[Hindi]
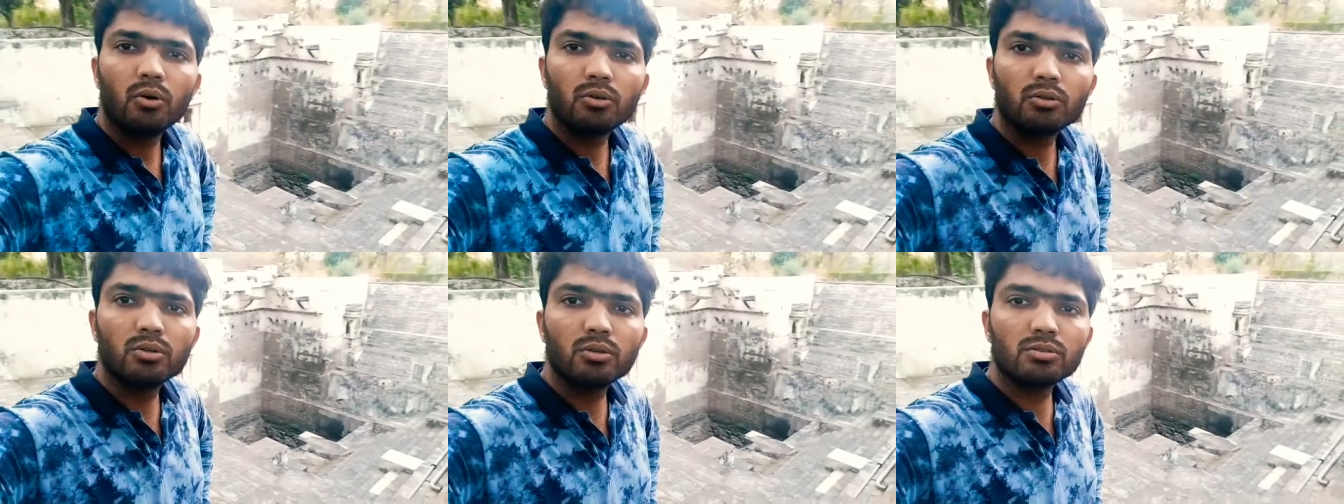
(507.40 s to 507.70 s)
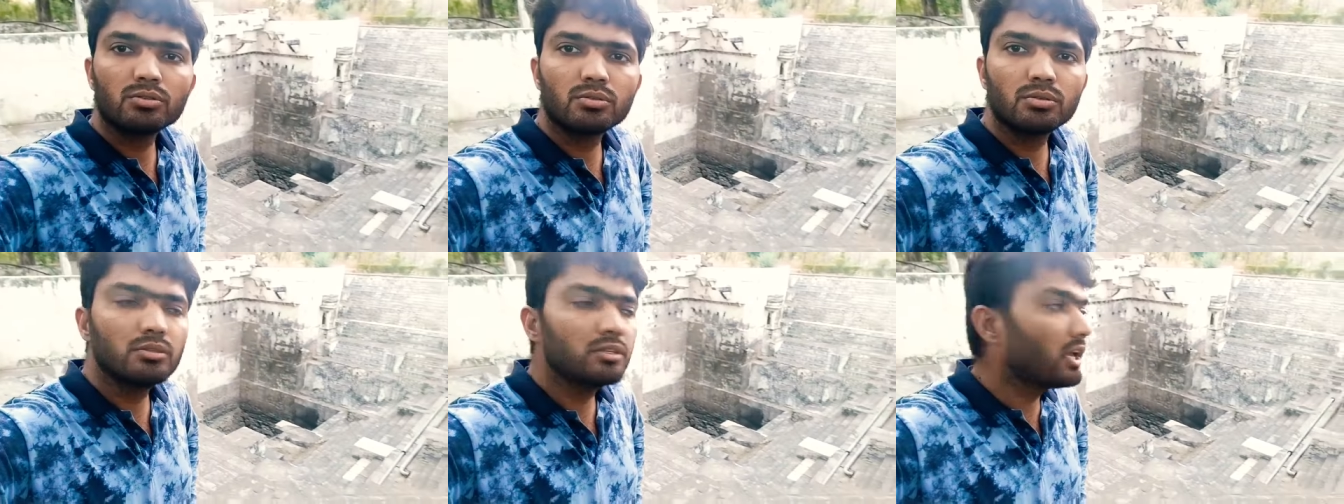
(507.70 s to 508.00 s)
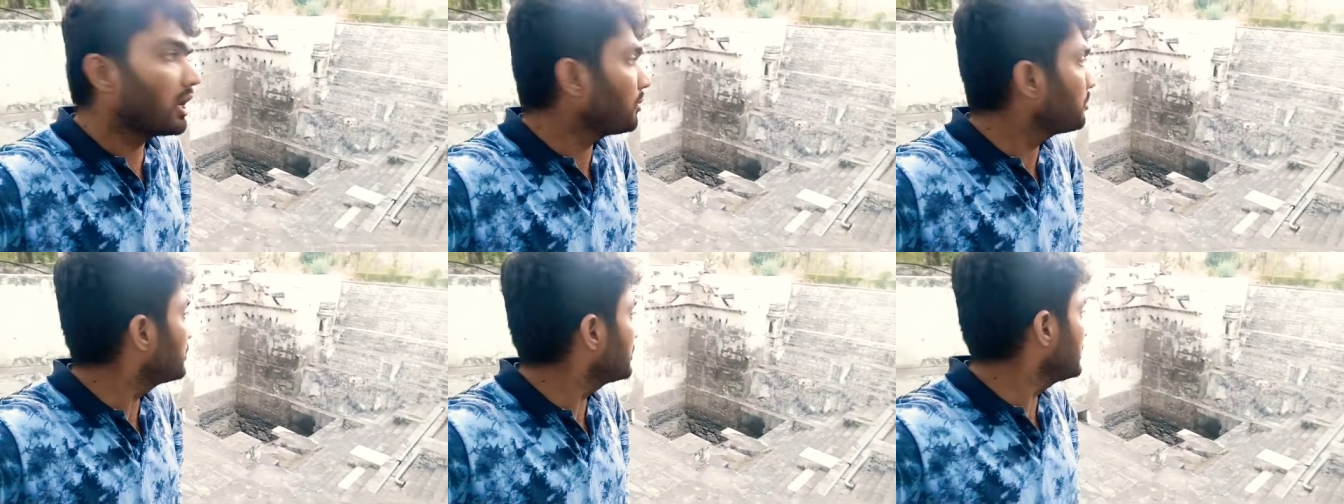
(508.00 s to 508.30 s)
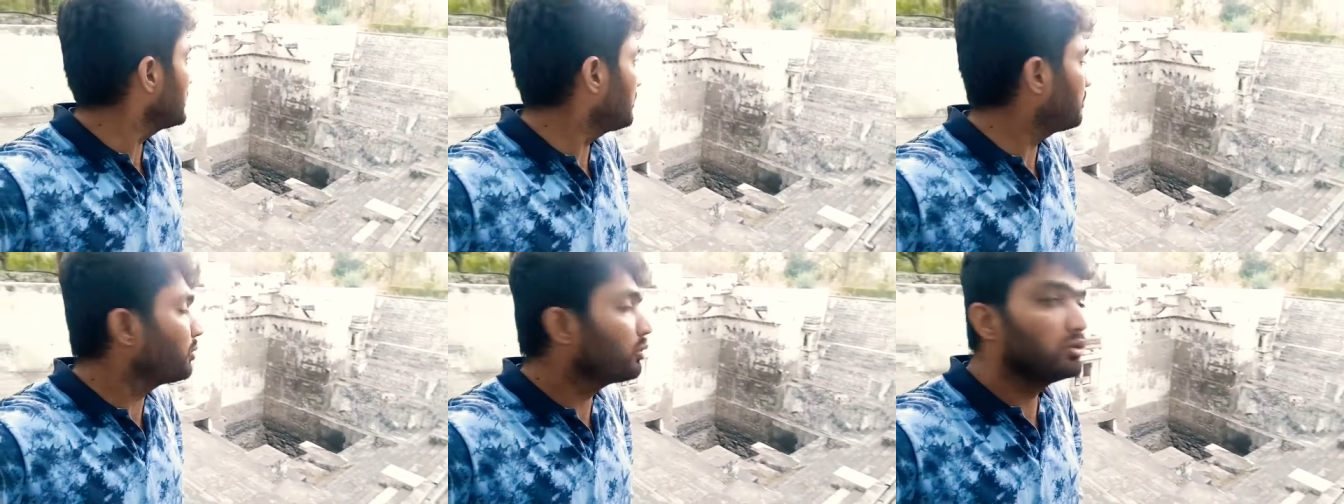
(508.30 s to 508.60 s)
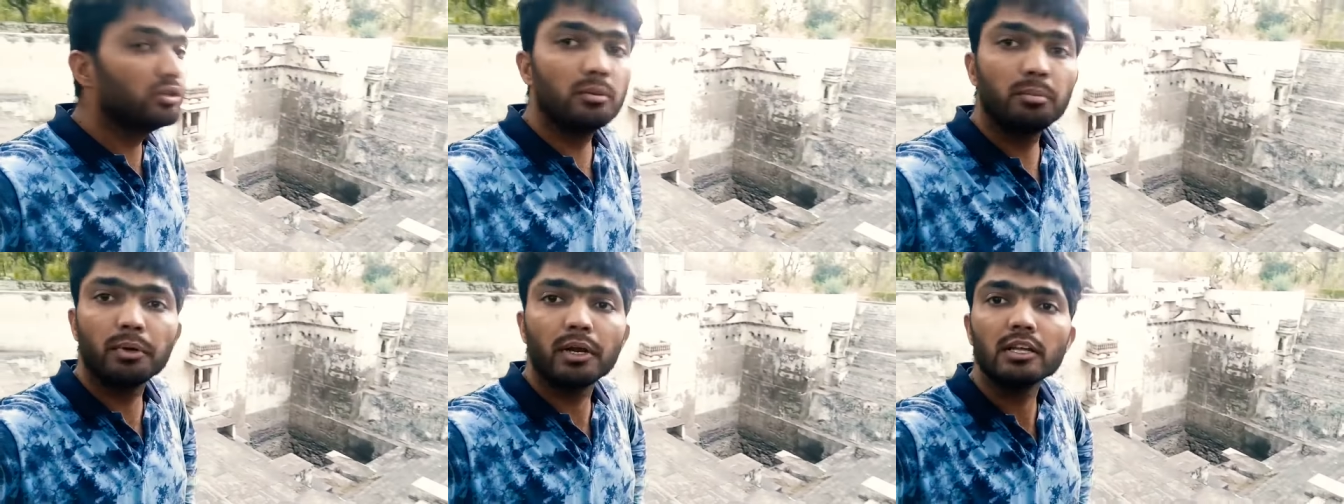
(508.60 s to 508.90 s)
और दोस्तों यहाँ पर ये
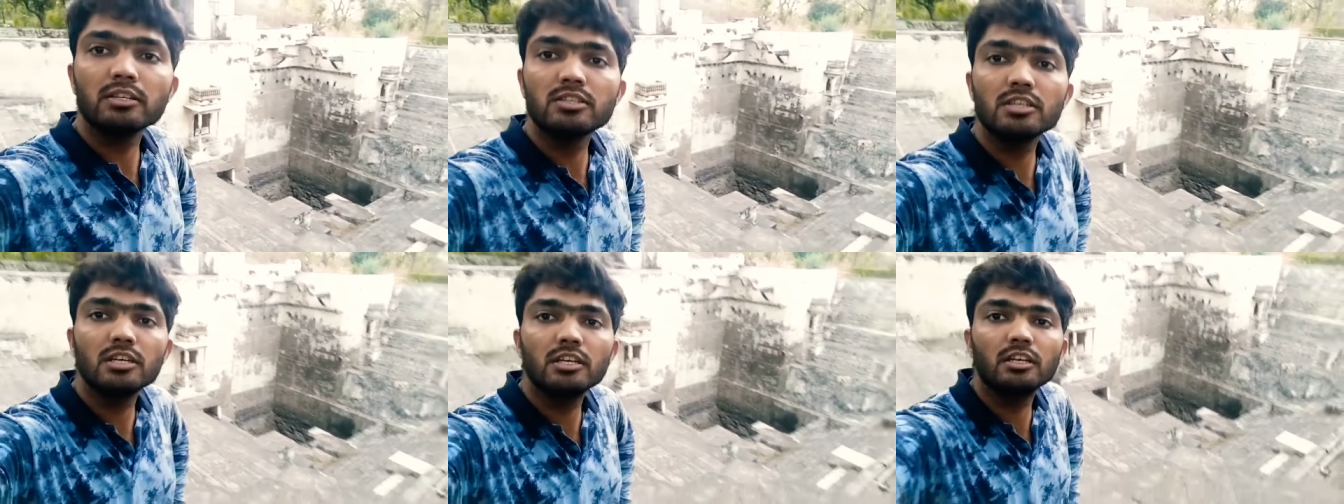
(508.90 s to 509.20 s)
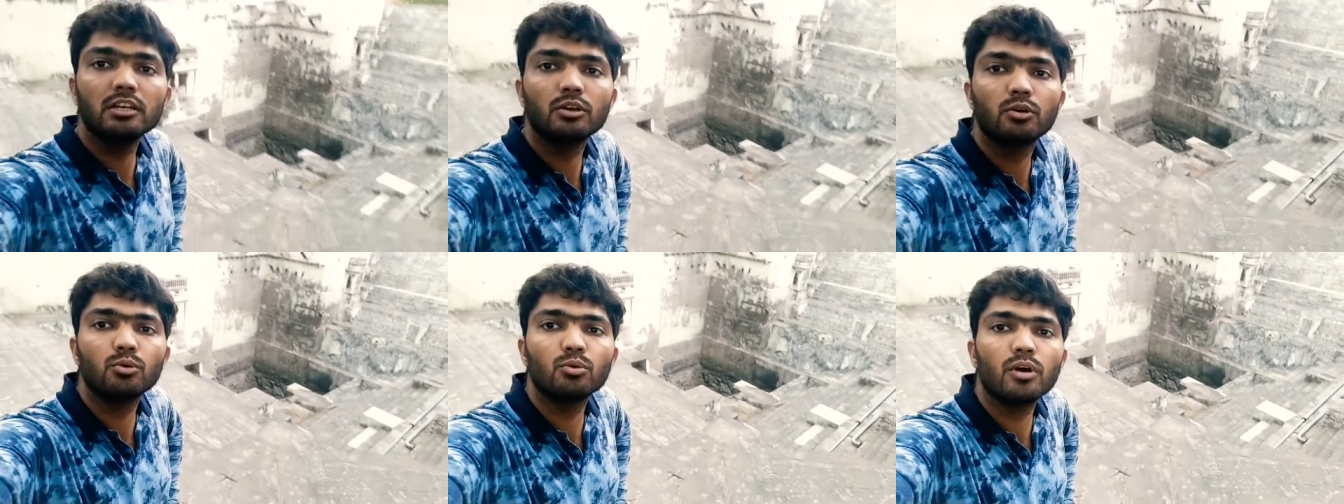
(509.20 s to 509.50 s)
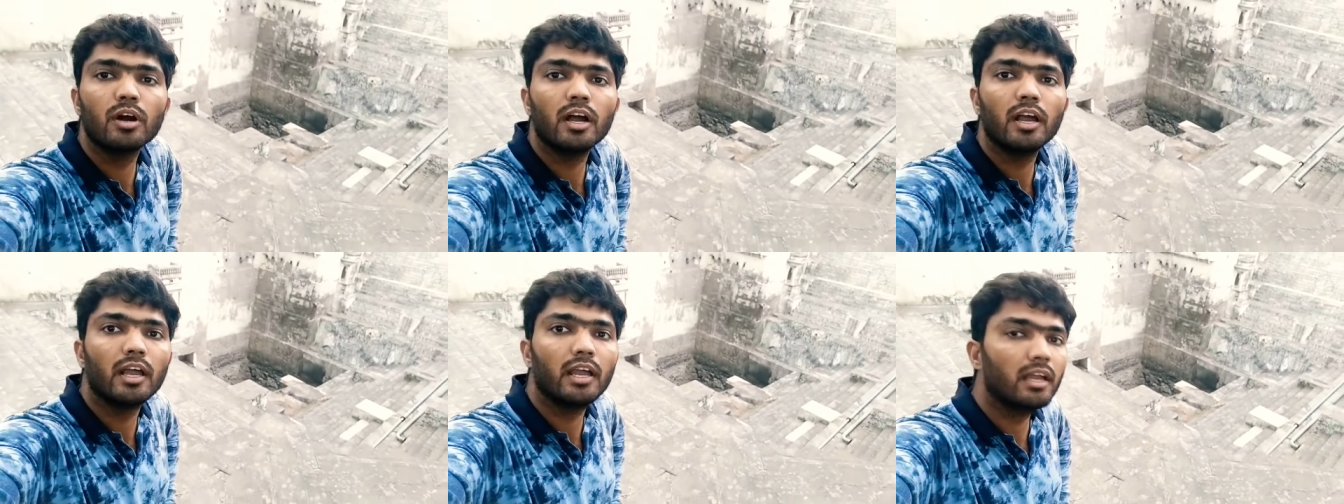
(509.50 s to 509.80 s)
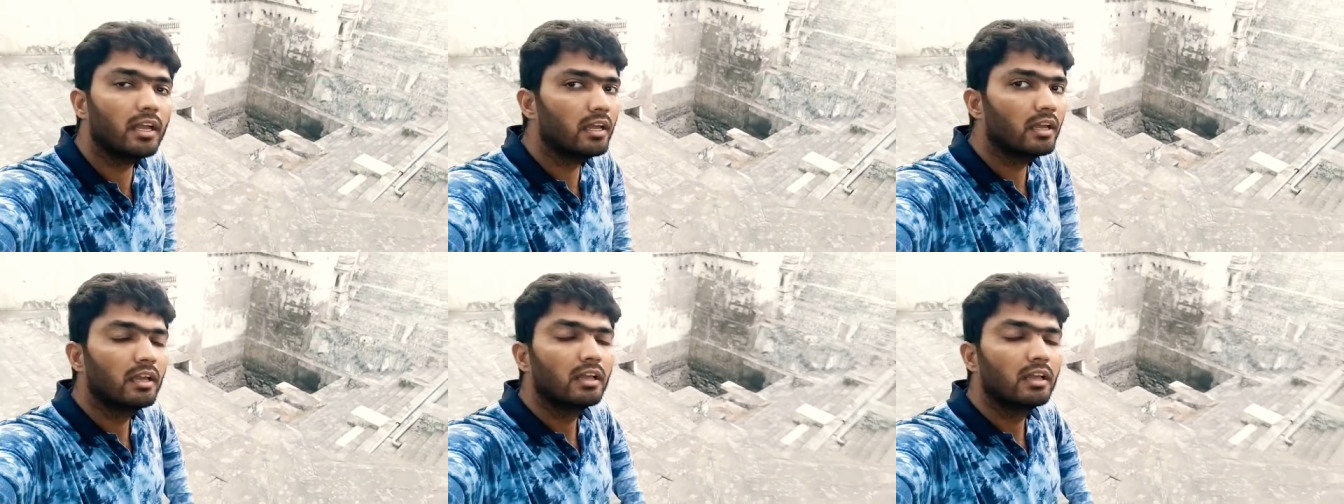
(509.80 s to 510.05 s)
बहुत ही प्राचीन कुआ है